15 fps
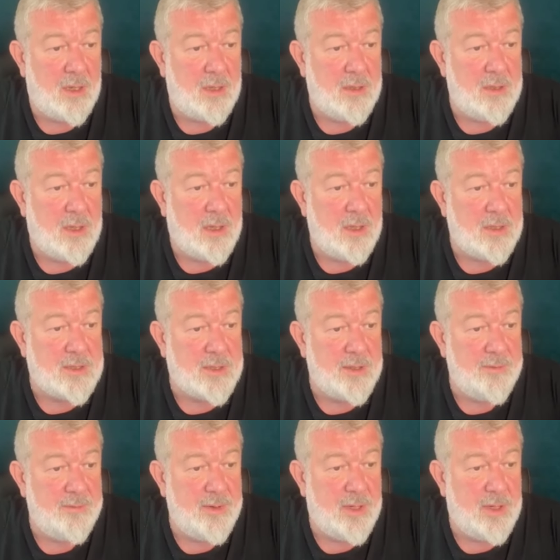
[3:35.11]
и на
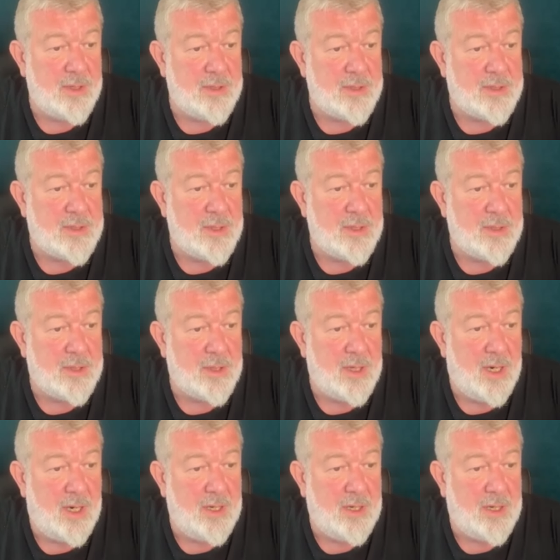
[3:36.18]
Кольцевых, и на
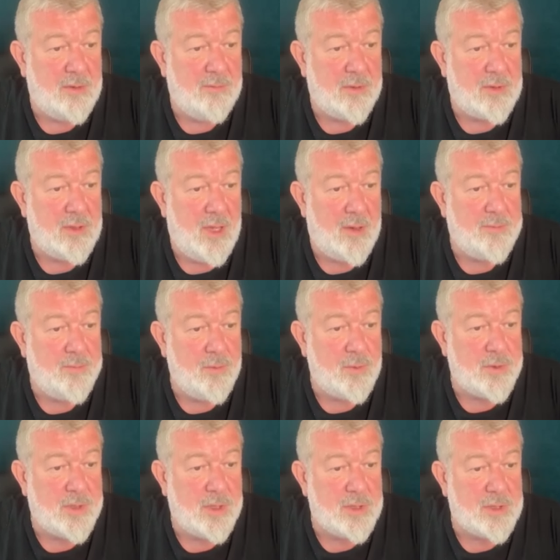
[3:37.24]
Центральных, вот на
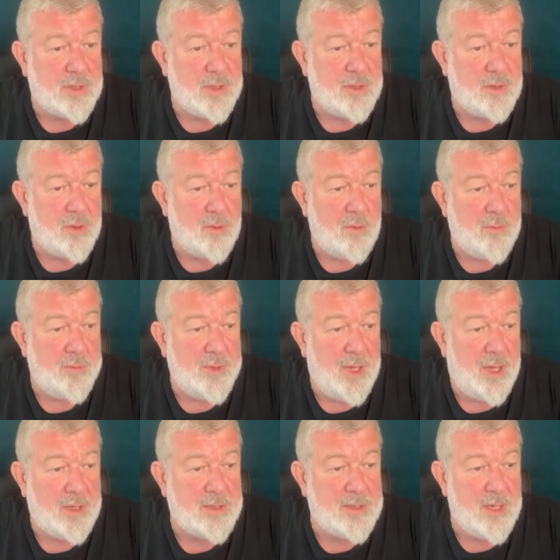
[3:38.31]
Пушкинской, Трубной,
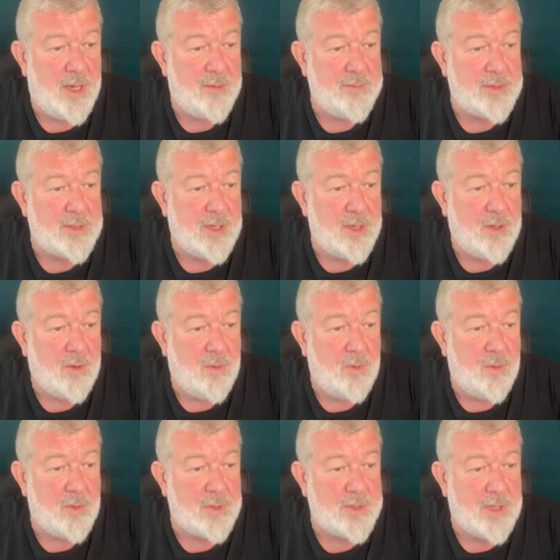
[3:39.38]
Октябрьской,
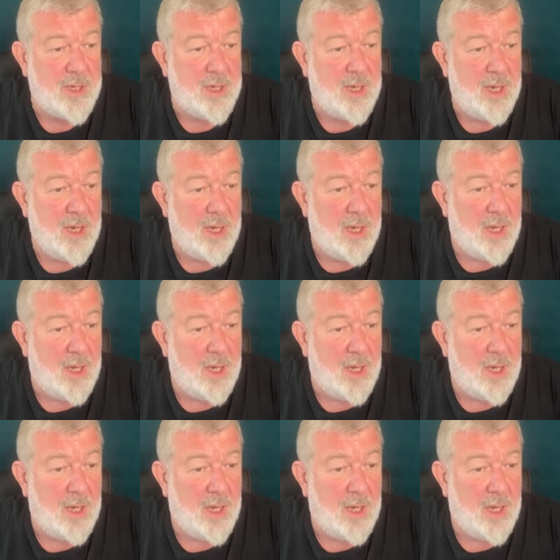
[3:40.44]
Курской,